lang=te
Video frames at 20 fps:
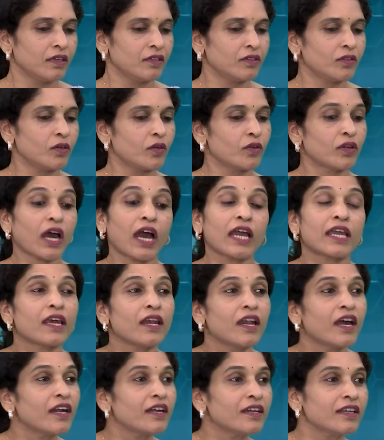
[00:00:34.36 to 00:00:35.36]
ఇందులో నాకు
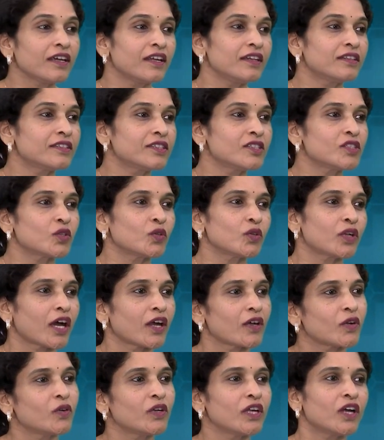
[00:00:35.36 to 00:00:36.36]
ఎలాంటి హెల్త్ ఇష్యూ
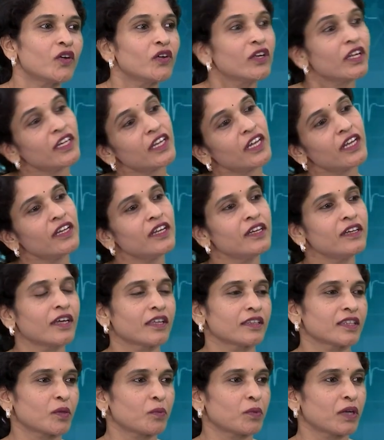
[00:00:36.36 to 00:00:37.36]
రాకుండా ఉంటే నేను నిన్ను
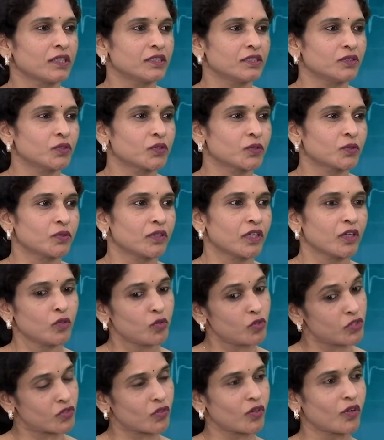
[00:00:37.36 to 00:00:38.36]
అంత బాగా చూసుకుంటా
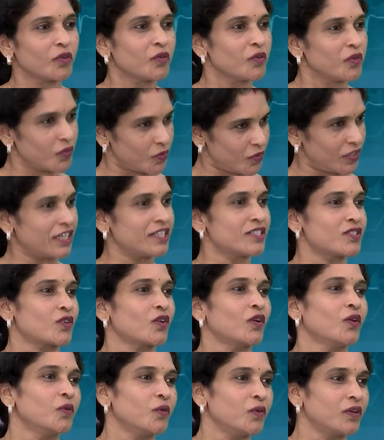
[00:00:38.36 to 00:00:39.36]
నువ్వు స్ట్రాంగ్ ఉండు నేను
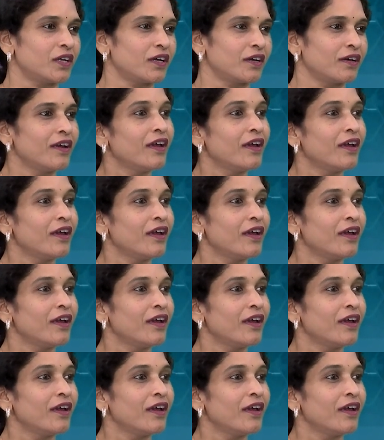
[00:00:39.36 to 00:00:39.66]
స్ట్రాంగ్ ఉంటా